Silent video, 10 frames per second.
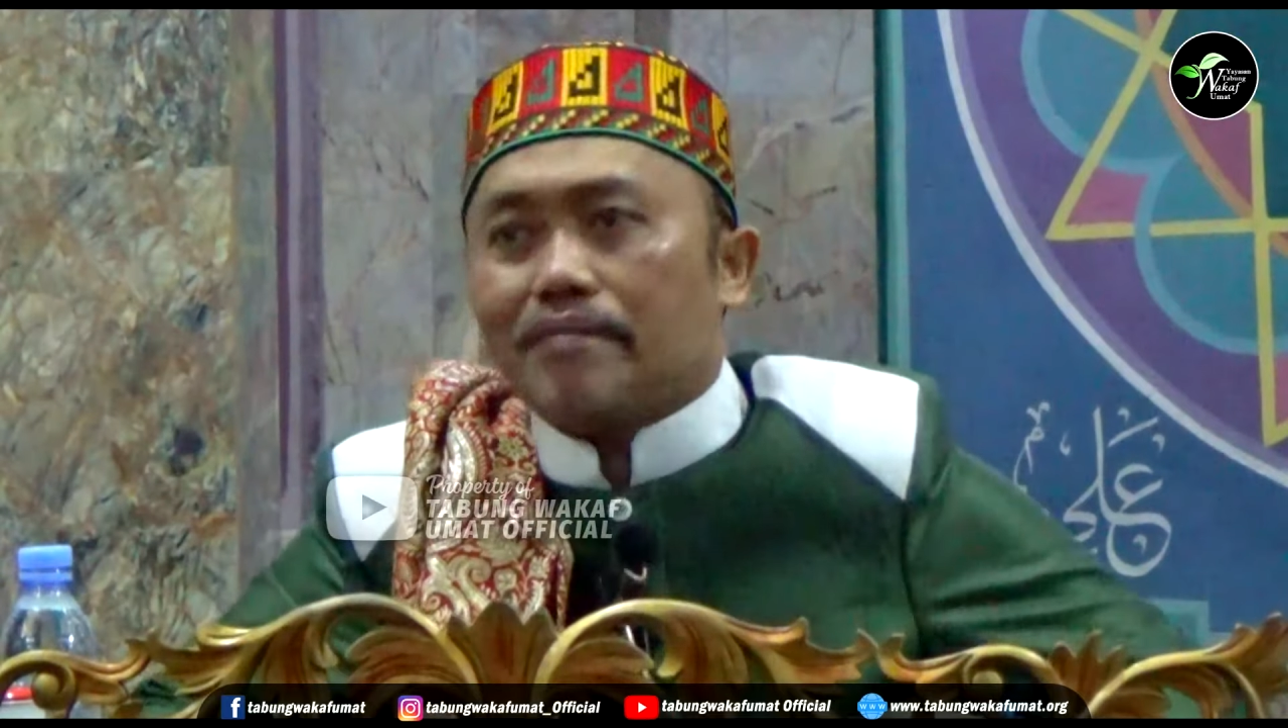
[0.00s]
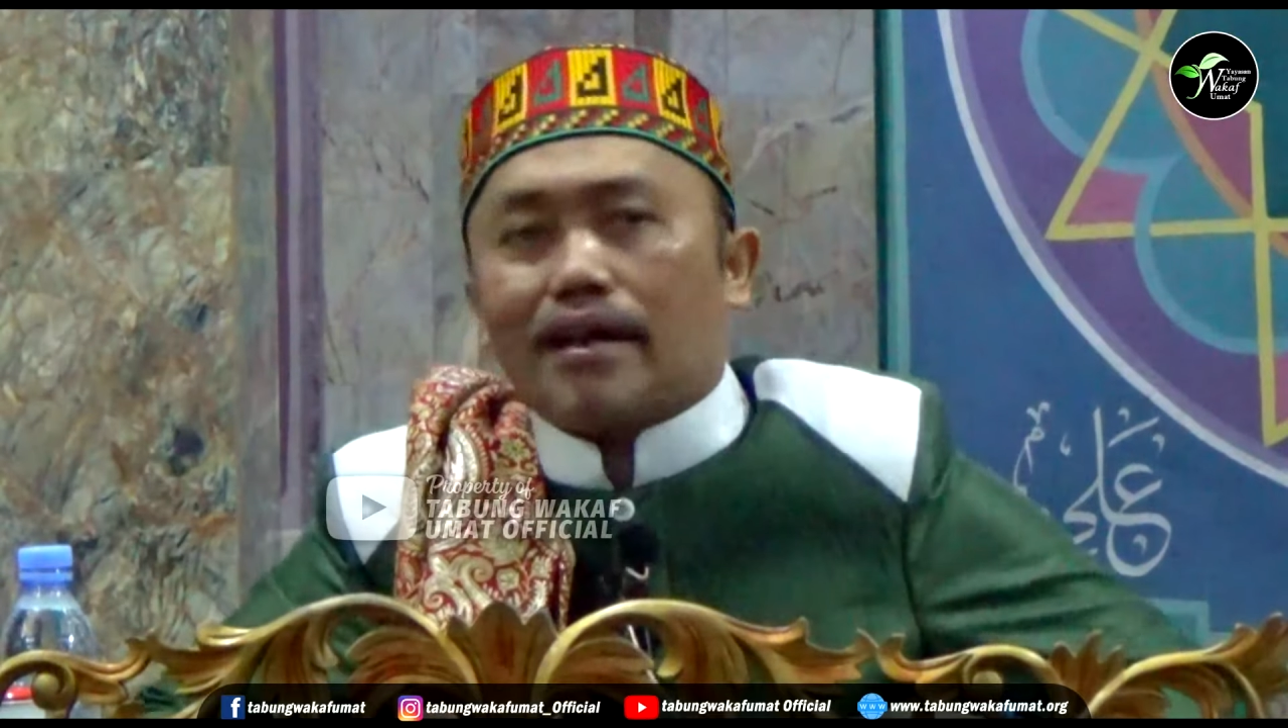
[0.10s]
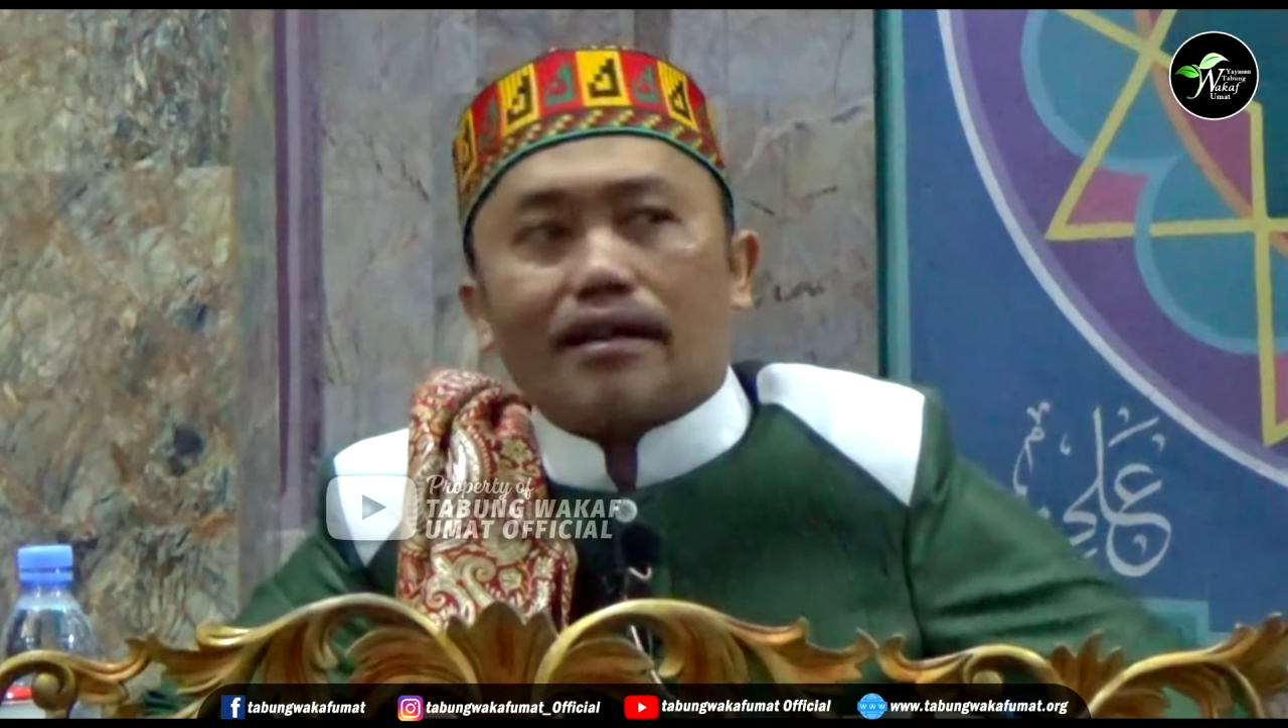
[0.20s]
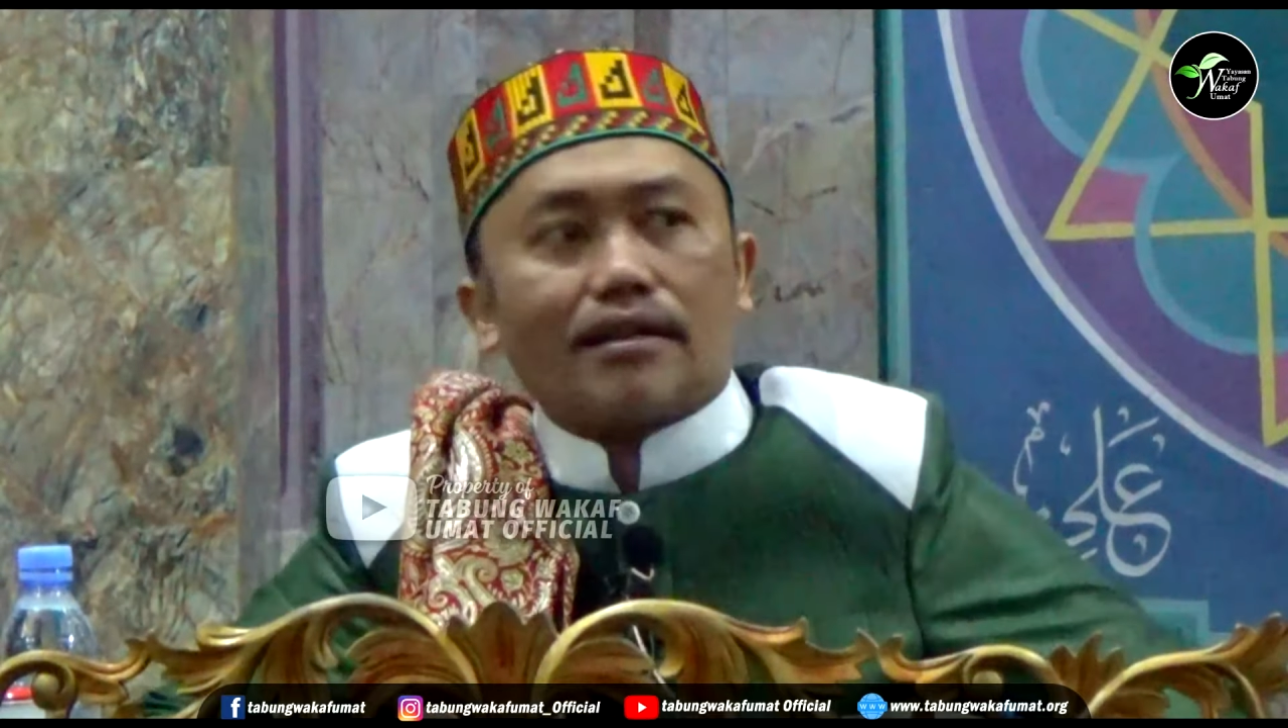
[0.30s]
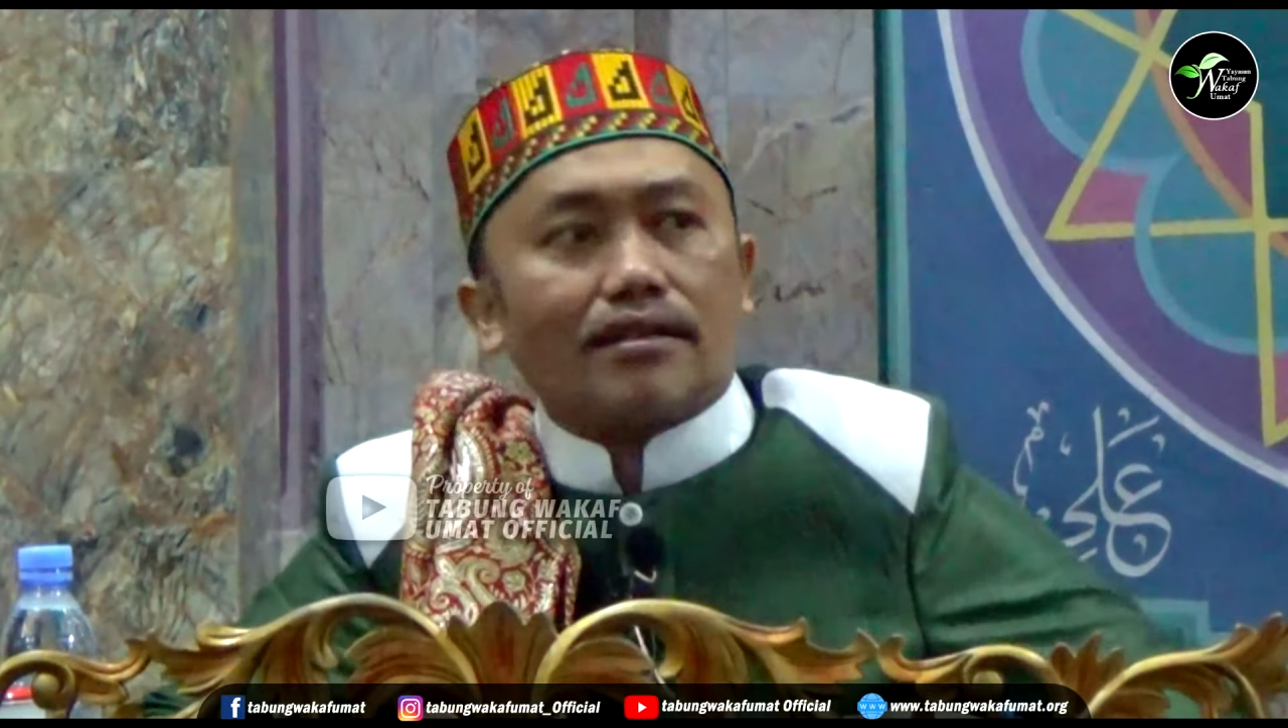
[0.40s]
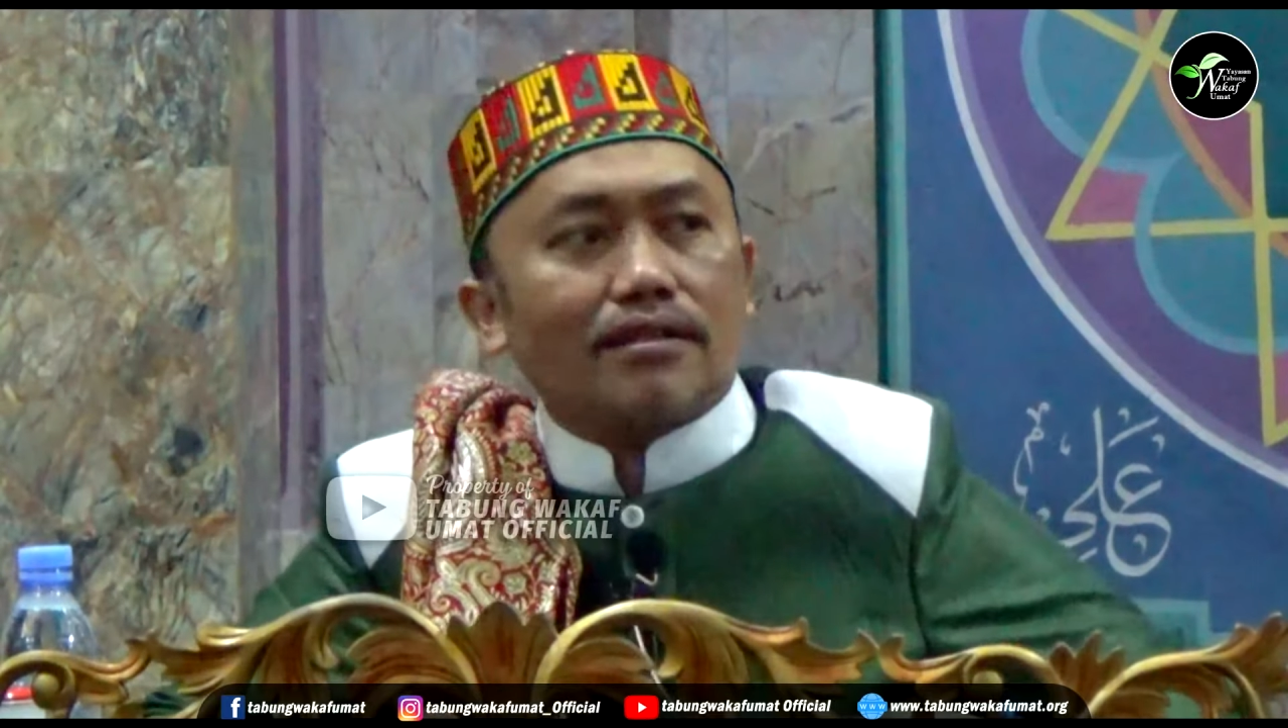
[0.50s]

nih mah.